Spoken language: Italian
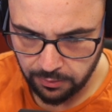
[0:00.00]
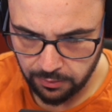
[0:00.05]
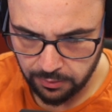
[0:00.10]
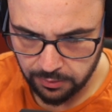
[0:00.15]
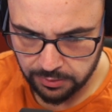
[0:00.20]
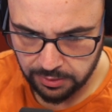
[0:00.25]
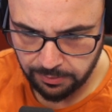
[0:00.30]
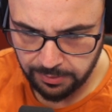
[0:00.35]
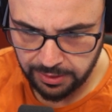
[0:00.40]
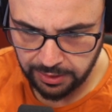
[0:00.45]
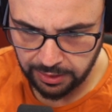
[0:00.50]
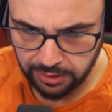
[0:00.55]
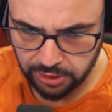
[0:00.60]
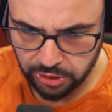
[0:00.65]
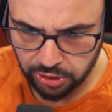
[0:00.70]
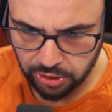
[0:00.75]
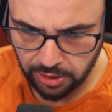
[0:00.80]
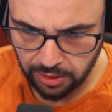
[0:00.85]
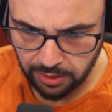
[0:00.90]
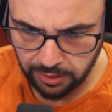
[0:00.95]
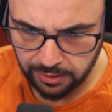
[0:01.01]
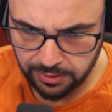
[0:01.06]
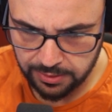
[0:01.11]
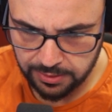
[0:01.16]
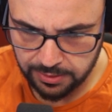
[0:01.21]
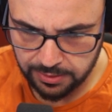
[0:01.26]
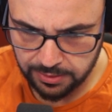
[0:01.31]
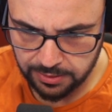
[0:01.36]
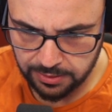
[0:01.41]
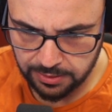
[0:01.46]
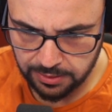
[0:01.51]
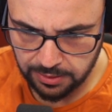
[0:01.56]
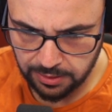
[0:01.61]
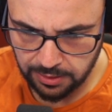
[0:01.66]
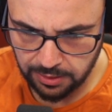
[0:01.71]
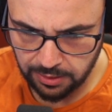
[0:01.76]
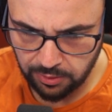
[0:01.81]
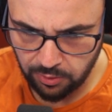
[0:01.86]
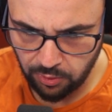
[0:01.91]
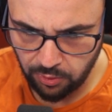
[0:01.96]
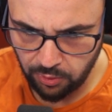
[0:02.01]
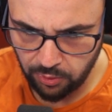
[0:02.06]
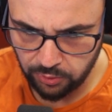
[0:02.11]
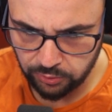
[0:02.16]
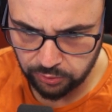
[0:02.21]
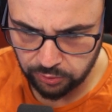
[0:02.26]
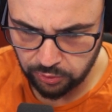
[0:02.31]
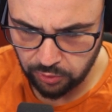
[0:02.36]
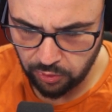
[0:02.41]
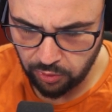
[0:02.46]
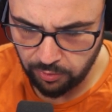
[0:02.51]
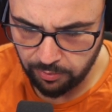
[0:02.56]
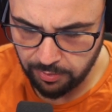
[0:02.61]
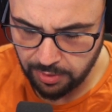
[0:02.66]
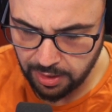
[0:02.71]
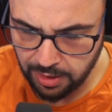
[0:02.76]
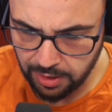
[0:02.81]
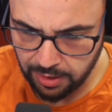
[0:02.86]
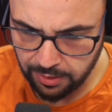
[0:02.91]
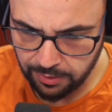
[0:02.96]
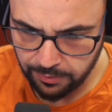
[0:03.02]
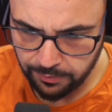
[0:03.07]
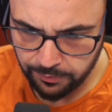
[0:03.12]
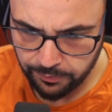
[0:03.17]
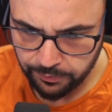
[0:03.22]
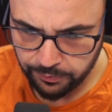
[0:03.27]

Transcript: Sapete che c'è? Che secondo me